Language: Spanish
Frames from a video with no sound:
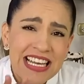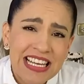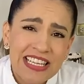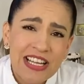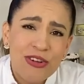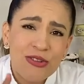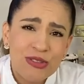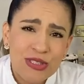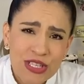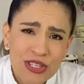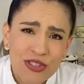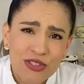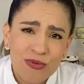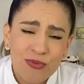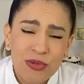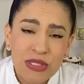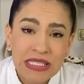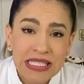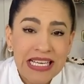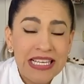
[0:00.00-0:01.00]
le dan a los niños
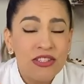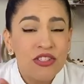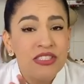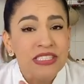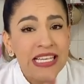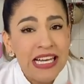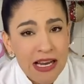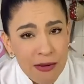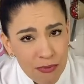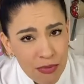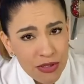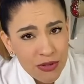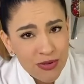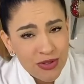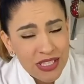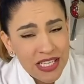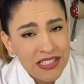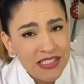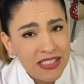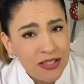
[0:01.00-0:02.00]
pues. Entonces sí la puedes
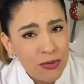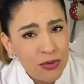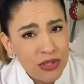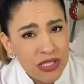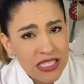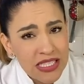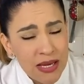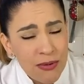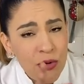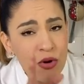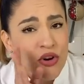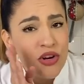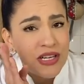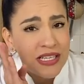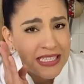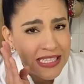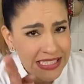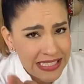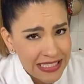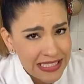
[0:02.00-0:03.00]
usar si te gusta el sabor,
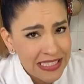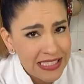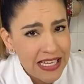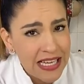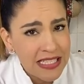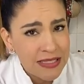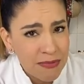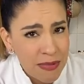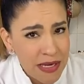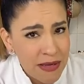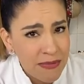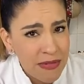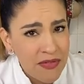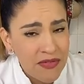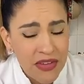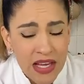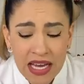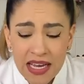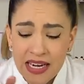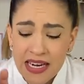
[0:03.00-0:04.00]
necesitas
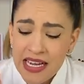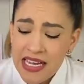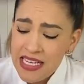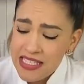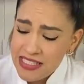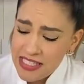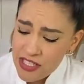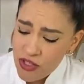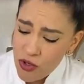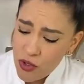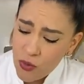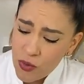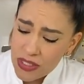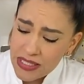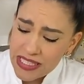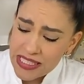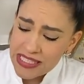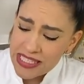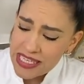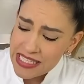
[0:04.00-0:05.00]
experimentar. Si no
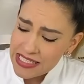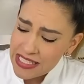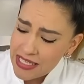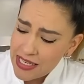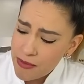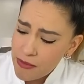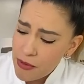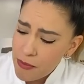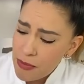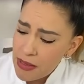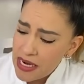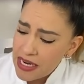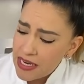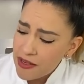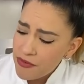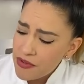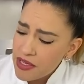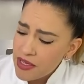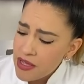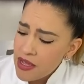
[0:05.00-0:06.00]
encuentras esta crema para
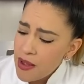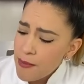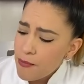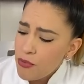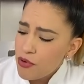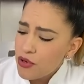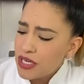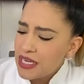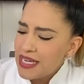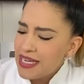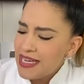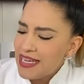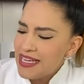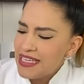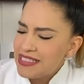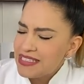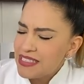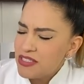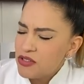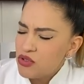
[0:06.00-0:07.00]
café, porque
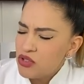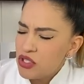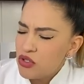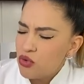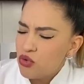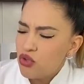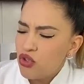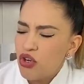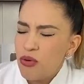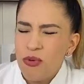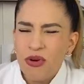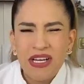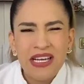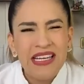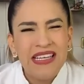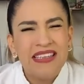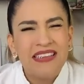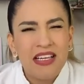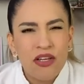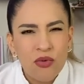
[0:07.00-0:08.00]
este sustituto como
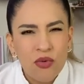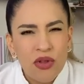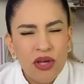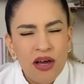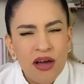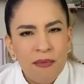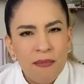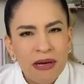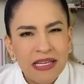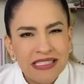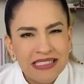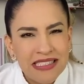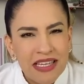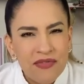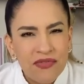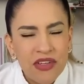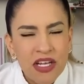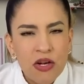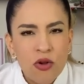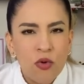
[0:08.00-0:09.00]
que te ayuda
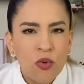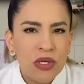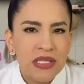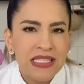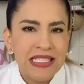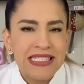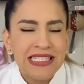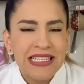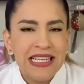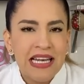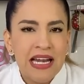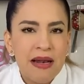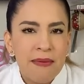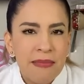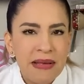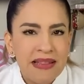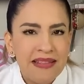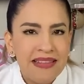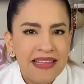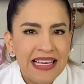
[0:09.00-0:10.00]
bastante, lo encuentras
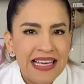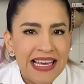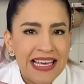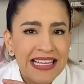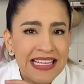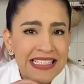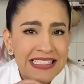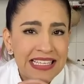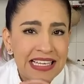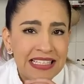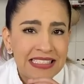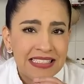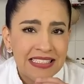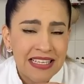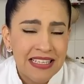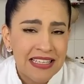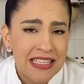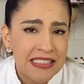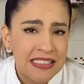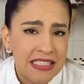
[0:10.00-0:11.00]
generalmente en esas
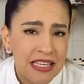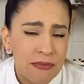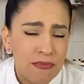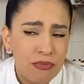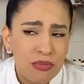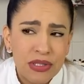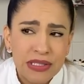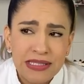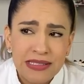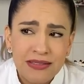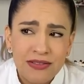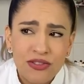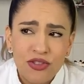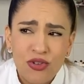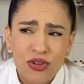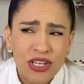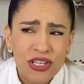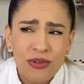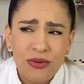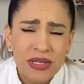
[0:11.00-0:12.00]
tiendas que pues yo
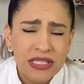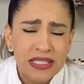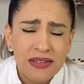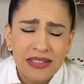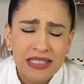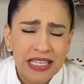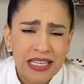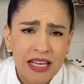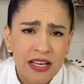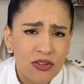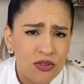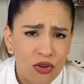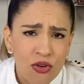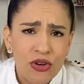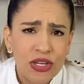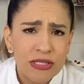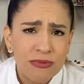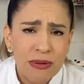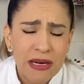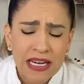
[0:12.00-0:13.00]
creo que no vas a batallar. Todo
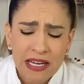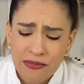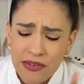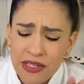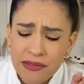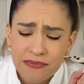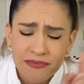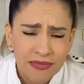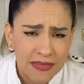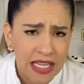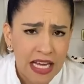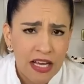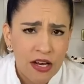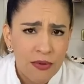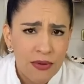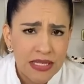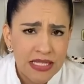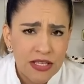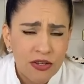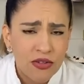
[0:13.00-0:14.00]
lo que es para café, ahí
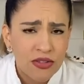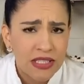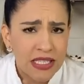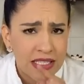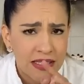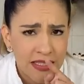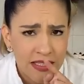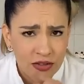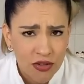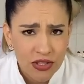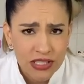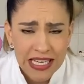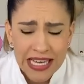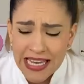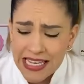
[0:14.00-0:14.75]
lo vas a encontrar. Entonces